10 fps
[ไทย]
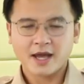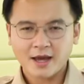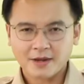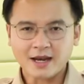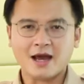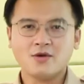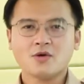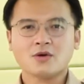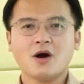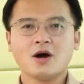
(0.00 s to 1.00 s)
แก้ปัญหาโล
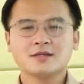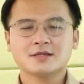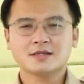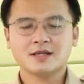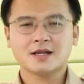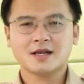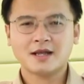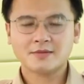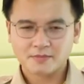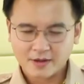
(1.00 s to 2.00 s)
กร้อน
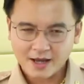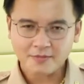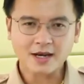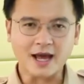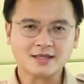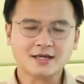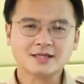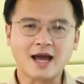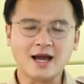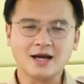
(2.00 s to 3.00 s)
และแก้ปัญหา
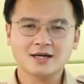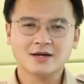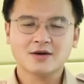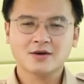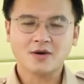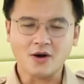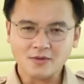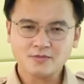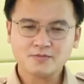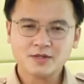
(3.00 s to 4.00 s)
ต่าง ๆ ขอ
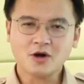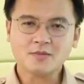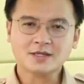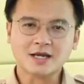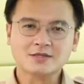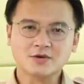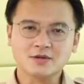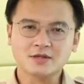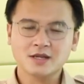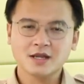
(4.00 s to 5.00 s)
งพี่น้องประชาช
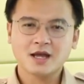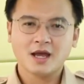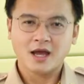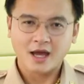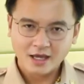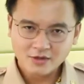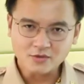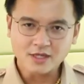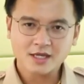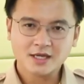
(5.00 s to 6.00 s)
น ให้อ
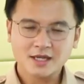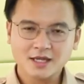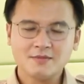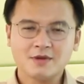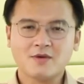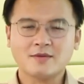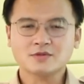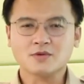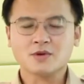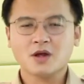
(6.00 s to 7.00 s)
ยู่ดีกินดีมีความ
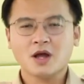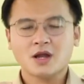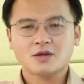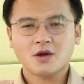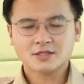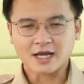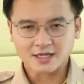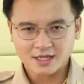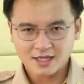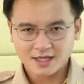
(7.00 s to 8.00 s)
สุขนอกจาก
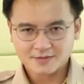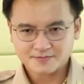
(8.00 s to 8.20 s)
นี้